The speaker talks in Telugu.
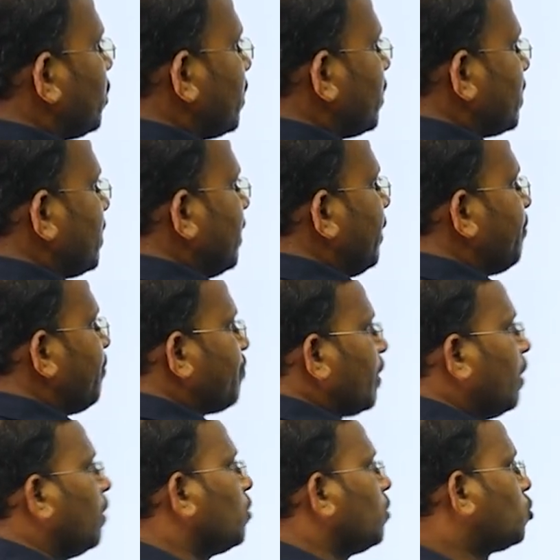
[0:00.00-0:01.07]
వచ్చేసి
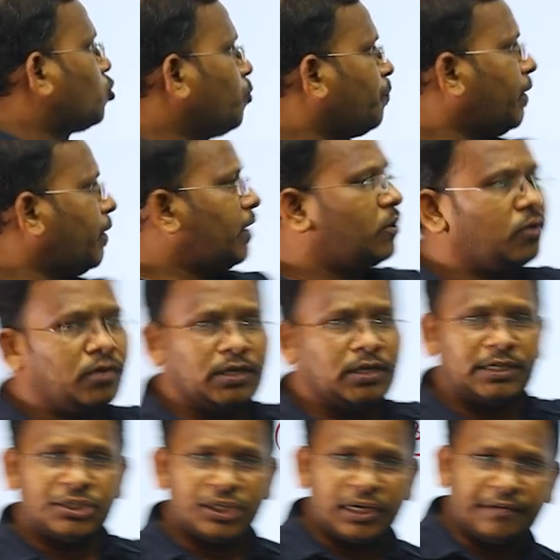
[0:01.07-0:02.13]
సుప్రీంకోర్టు
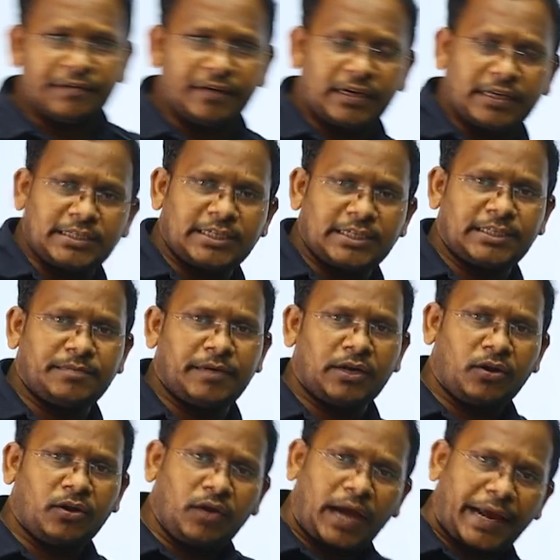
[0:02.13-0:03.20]
ఇచ్చినటువంటి
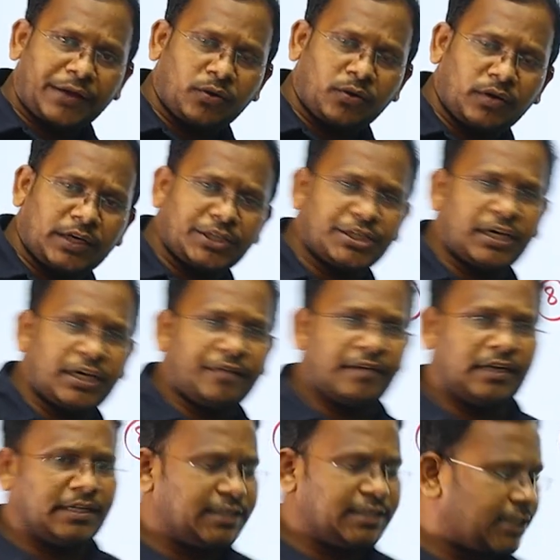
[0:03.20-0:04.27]
జడ్జిమెంట్లు హైకోర్టు
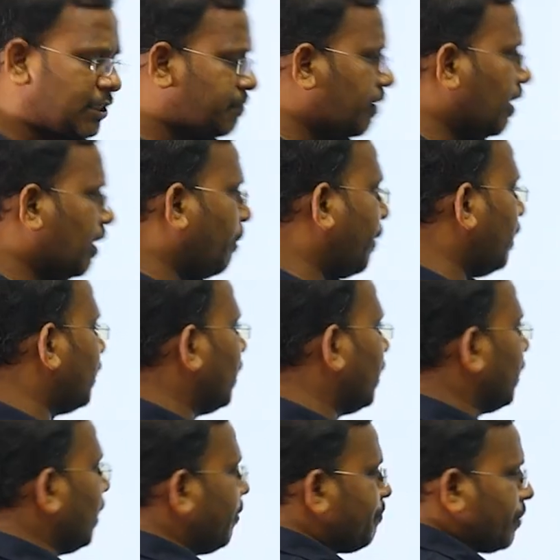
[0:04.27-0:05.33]
ఇచ్చినటువంటి జడ్జిమెంట్ల
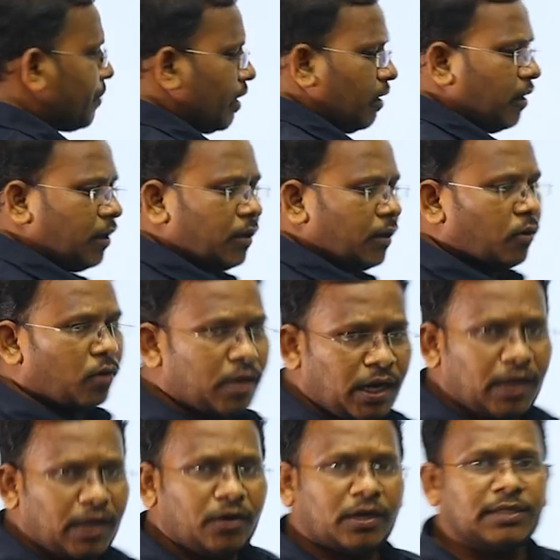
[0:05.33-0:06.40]
ఫలితంగా
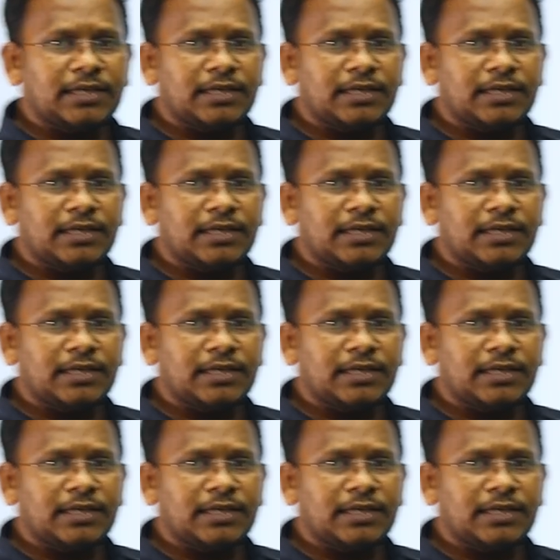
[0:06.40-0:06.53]
ఒకనొక